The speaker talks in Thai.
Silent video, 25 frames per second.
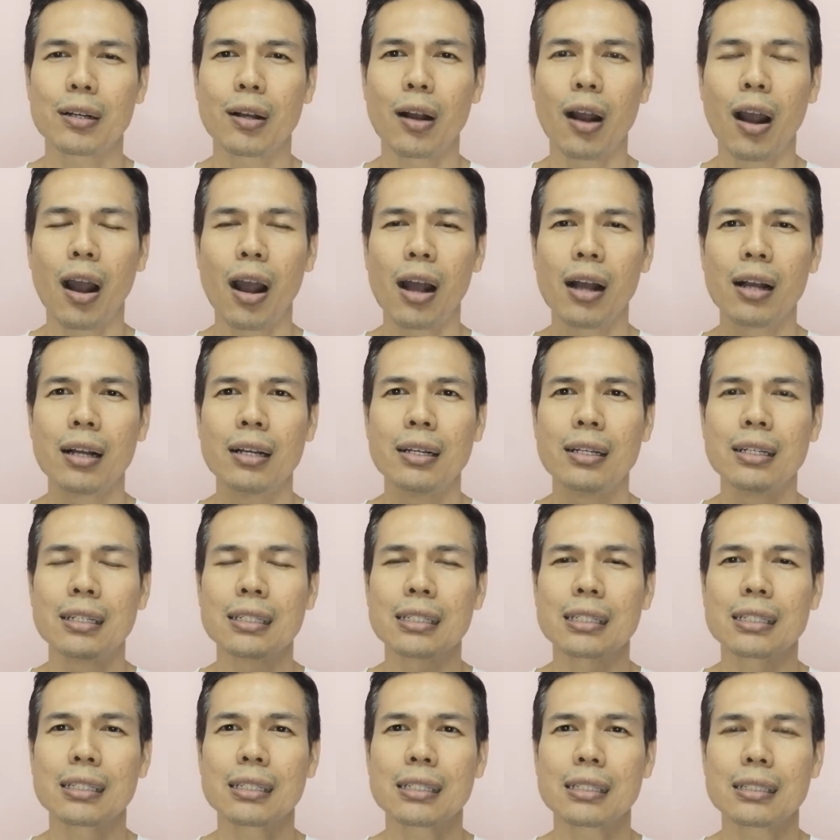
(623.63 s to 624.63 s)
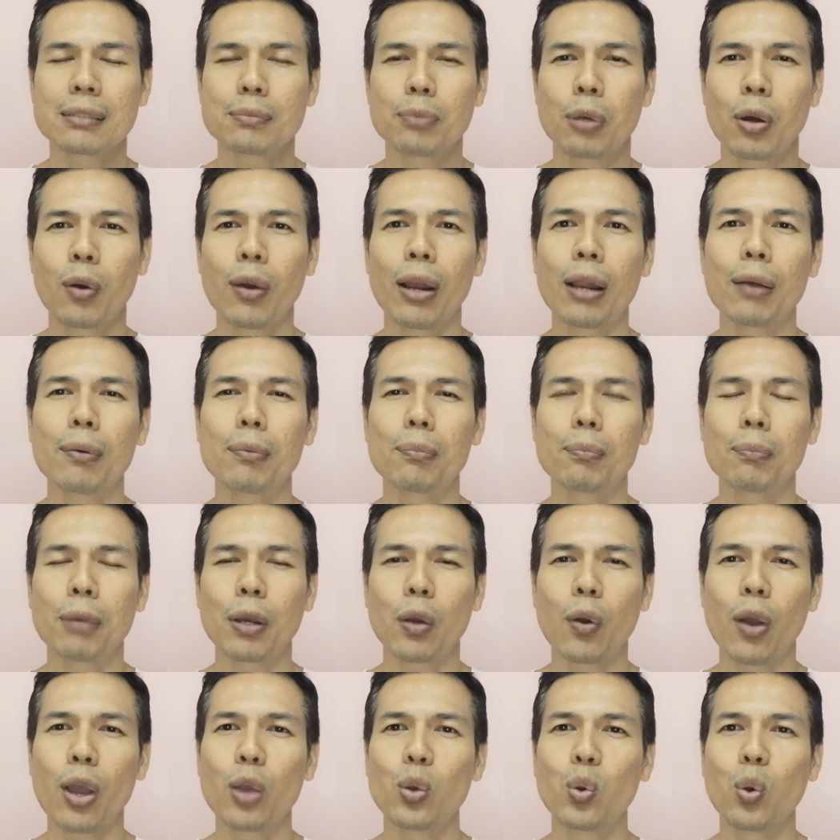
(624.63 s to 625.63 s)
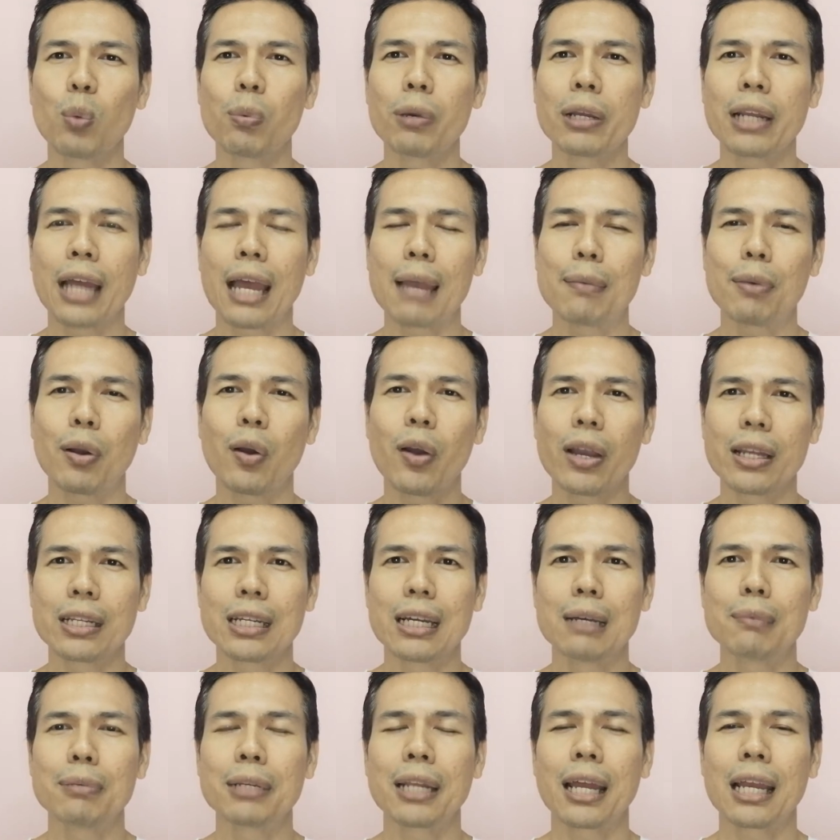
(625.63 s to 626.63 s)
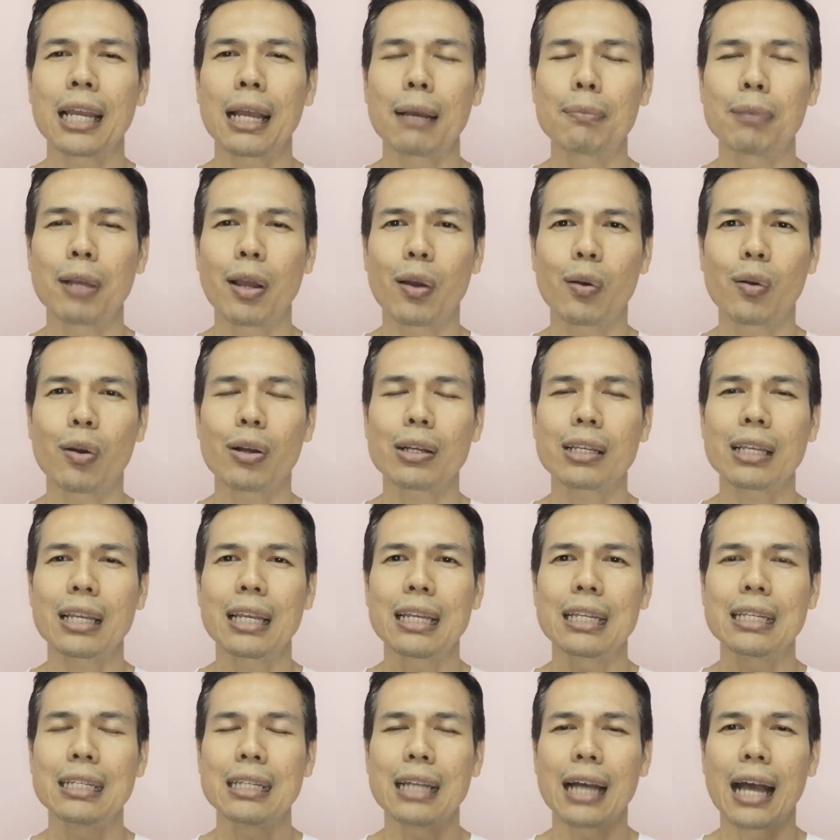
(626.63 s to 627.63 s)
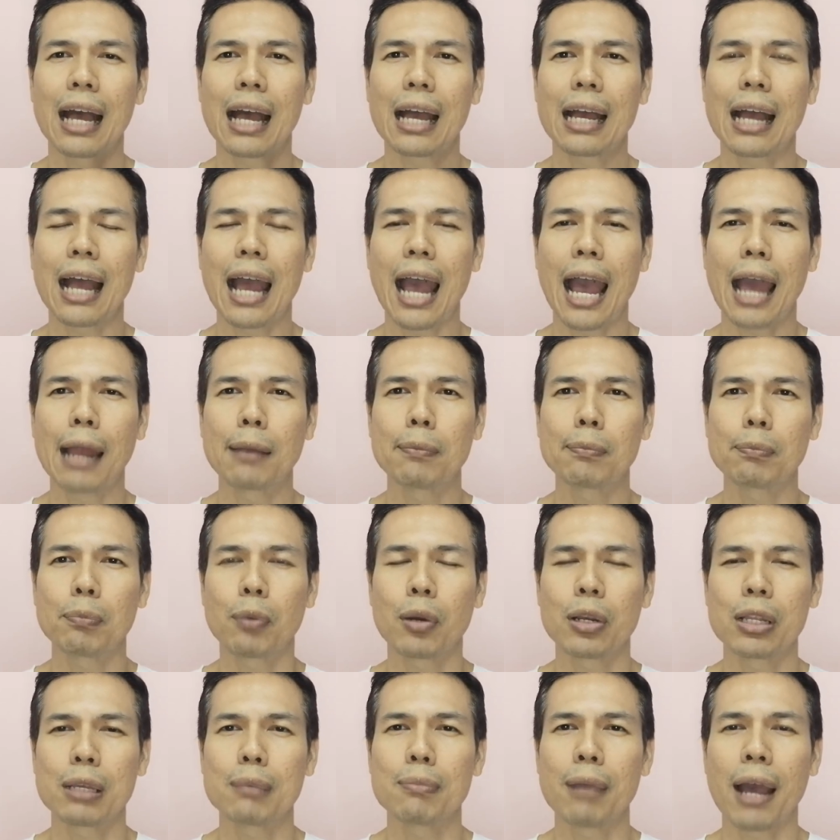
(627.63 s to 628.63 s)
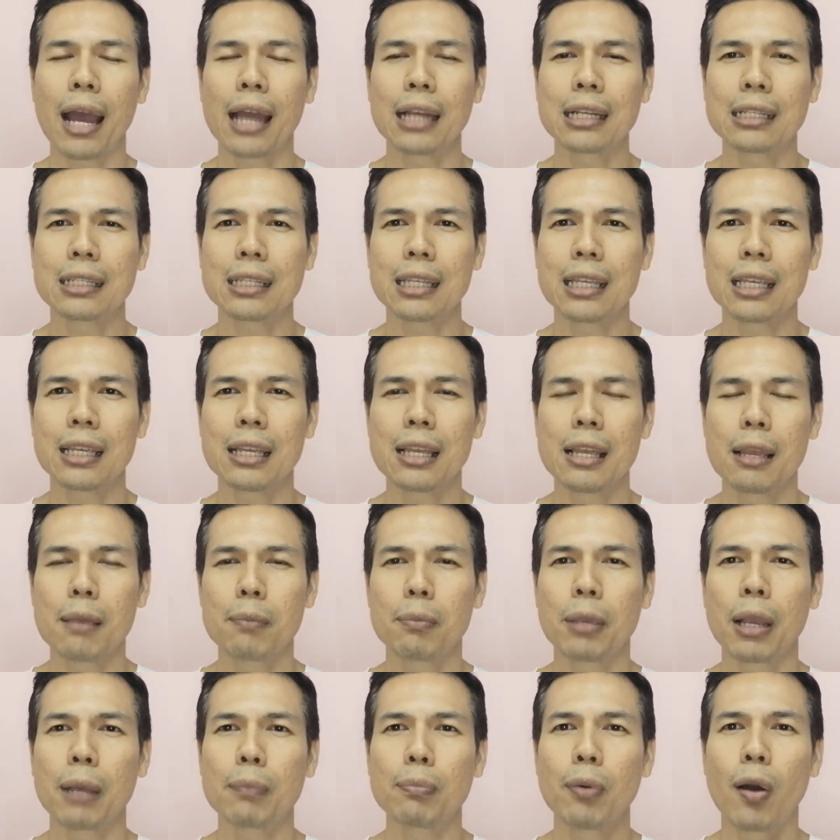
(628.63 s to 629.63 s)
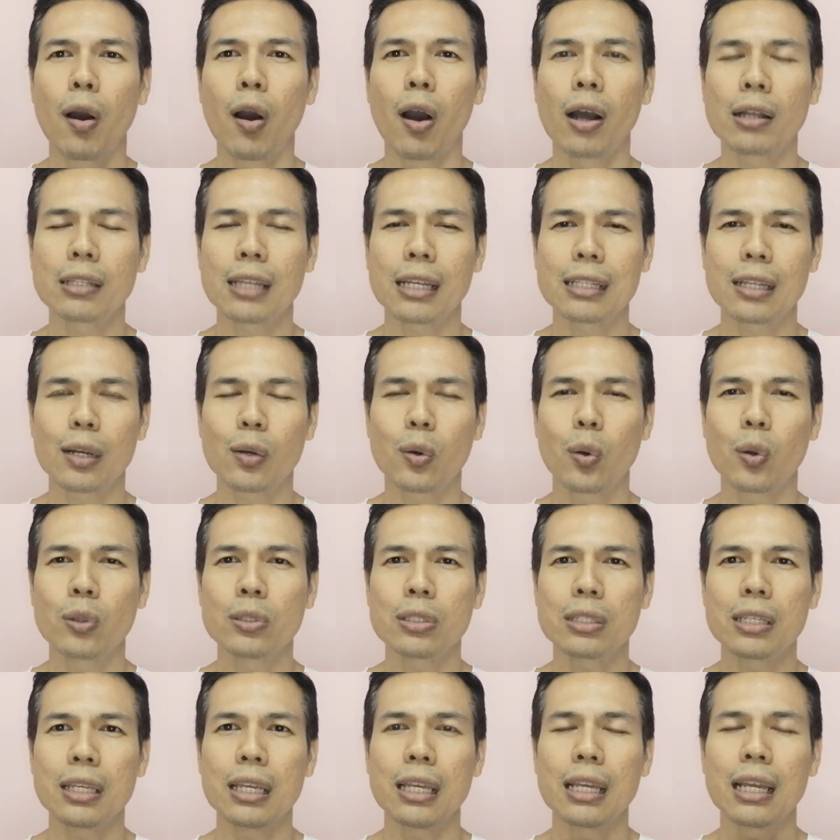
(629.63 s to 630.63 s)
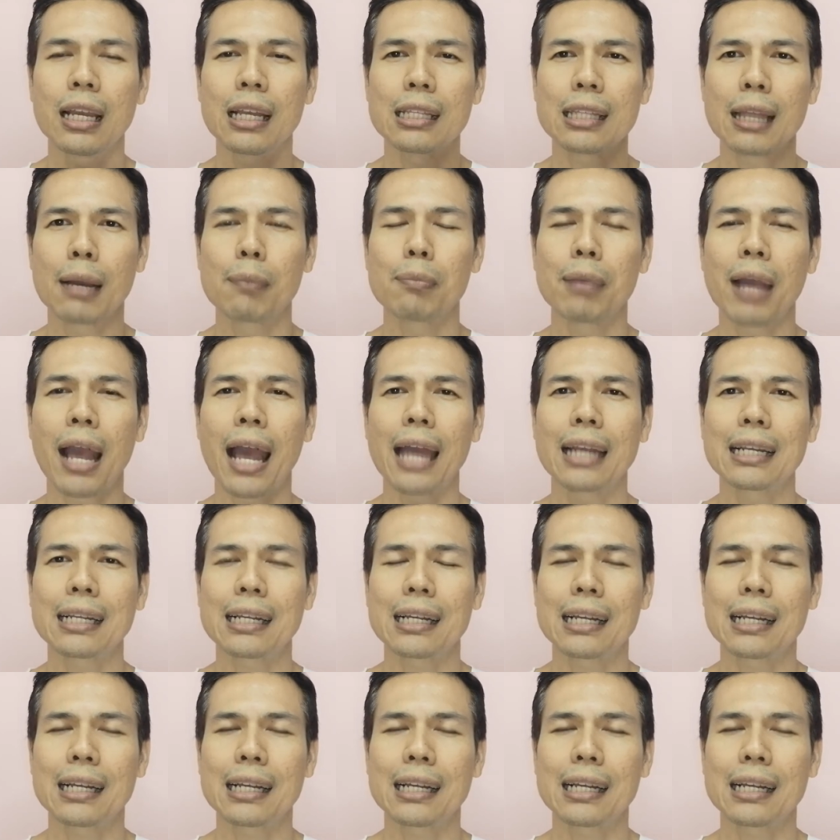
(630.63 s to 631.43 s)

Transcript: ก็เพราะว่าไม่ค่อยลุกไปไหนไม่ค่อยเดินไปไหนครับเราก็กินอาหารปริมาณที่เพียงพอแต่ถ้าคนที่ทำงาน